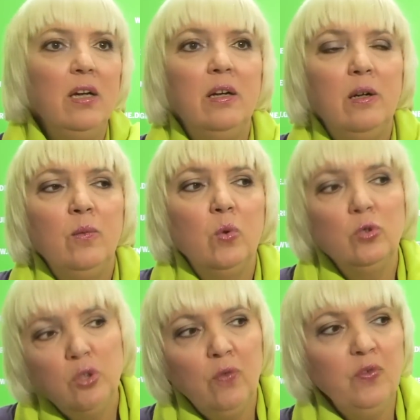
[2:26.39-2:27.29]
Ähm,
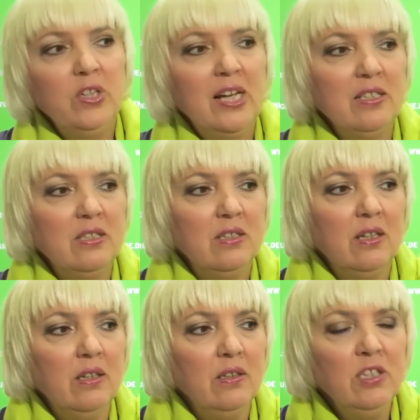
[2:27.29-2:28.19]
und ich hoffe, dass
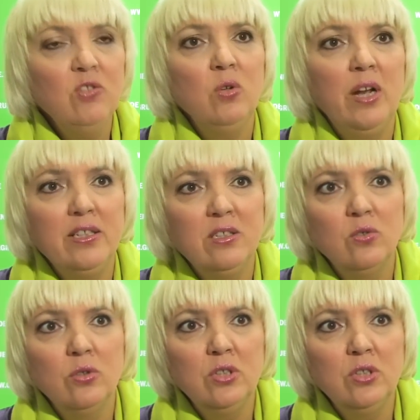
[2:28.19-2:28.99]
äh, nicht zuletzt